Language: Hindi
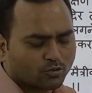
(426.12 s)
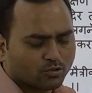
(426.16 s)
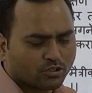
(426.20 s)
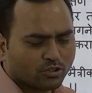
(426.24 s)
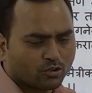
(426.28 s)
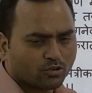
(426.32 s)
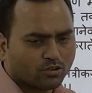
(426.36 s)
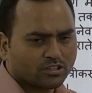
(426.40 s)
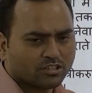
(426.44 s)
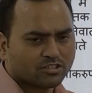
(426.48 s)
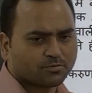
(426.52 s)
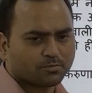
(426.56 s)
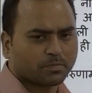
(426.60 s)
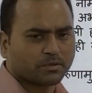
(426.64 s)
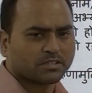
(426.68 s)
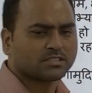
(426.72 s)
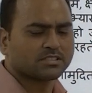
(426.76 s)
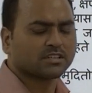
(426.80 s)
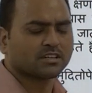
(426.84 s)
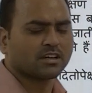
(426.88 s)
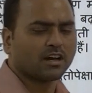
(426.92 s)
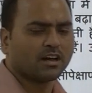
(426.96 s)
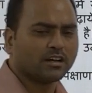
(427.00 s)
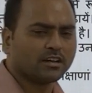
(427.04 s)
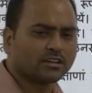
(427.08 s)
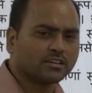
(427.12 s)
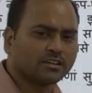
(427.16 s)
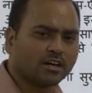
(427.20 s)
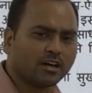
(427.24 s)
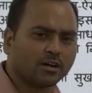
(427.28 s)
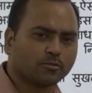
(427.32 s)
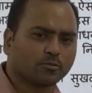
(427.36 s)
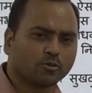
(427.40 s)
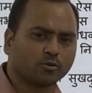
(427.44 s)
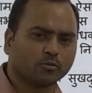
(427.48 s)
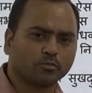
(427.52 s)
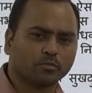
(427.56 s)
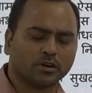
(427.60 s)
इन्होंने स्पष्ट कहा कि
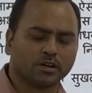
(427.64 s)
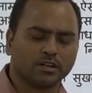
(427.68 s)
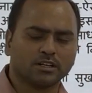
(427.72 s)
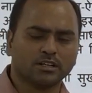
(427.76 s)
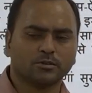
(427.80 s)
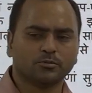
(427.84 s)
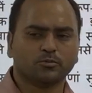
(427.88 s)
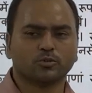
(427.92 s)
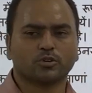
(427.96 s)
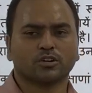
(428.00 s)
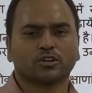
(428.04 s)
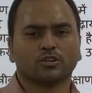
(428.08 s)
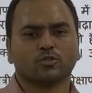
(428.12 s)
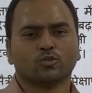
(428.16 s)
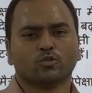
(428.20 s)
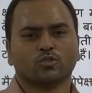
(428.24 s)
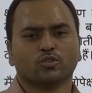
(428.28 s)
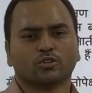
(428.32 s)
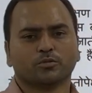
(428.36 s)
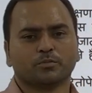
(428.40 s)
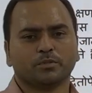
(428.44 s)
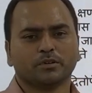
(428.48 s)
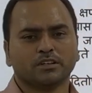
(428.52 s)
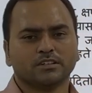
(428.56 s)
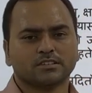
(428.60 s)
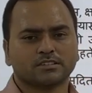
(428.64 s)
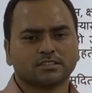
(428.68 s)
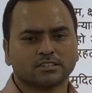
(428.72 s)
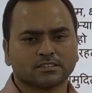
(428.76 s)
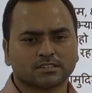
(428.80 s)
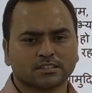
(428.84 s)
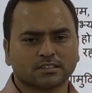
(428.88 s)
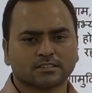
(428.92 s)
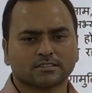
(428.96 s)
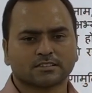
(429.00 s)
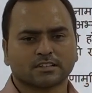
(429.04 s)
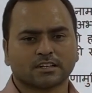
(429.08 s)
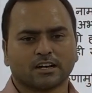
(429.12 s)
आपको भले बुरे लोग भी इसी
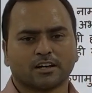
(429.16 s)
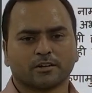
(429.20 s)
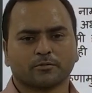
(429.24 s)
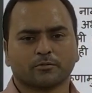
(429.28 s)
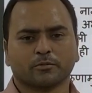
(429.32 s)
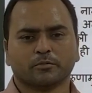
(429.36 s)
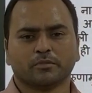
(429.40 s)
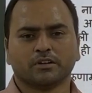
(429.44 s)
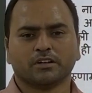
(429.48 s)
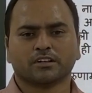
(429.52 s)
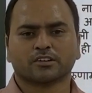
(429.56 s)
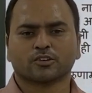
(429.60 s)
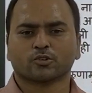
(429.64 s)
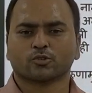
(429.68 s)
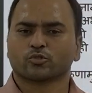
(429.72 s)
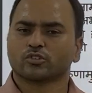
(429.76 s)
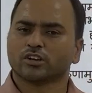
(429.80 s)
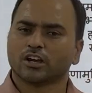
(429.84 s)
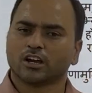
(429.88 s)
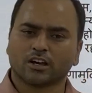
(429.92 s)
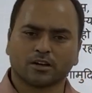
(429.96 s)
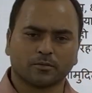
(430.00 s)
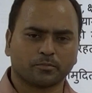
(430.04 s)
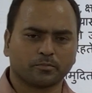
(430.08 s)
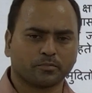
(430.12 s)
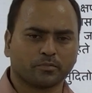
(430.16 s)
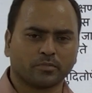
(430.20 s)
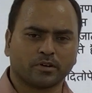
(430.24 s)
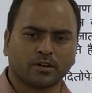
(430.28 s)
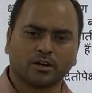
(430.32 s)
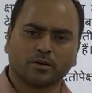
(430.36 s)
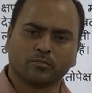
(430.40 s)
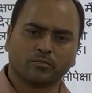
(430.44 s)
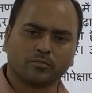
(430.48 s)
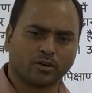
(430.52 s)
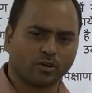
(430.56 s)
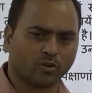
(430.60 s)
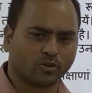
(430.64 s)
संसार में मिलेंगे क्योंकि आप
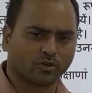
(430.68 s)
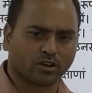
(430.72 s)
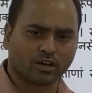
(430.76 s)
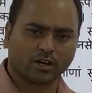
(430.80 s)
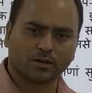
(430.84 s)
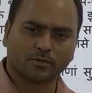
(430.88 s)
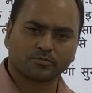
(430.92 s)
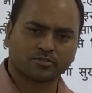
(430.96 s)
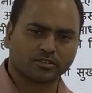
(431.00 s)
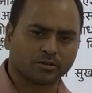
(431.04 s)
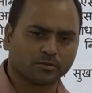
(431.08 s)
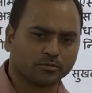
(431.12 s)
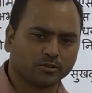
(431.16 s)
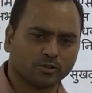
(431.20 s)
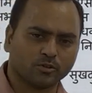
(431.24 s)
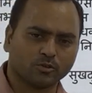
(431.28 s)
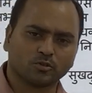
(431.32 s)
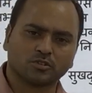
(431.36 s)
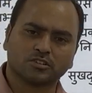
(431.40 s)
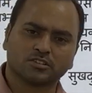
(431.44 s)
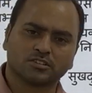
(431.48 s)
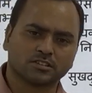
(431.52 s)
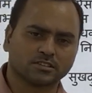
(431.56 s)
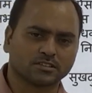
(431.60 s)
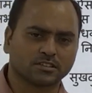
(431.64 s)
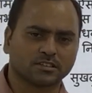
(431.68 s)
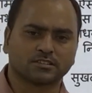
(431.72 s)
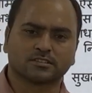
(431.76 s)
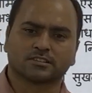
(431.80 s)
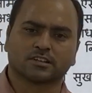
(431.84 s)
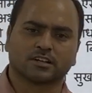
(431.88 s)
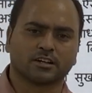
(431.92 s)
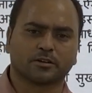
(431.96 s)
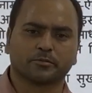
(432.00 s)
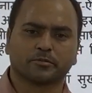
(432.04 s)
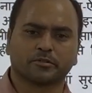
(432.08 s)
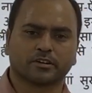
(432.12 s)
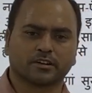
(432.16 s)
हम और आप सभी लोग इसी
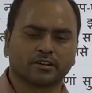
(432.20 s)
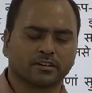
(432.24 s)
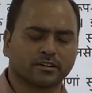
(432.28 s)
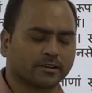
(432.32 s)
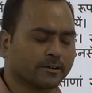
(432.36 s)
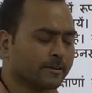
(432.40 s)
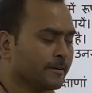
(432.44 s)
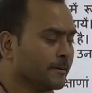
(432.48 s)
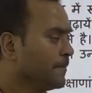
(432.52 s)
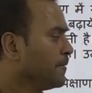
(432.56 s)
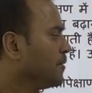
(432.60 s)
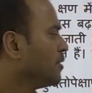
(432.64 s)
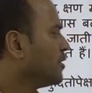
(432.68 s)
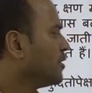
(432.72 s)
संसार में रह रहे हैं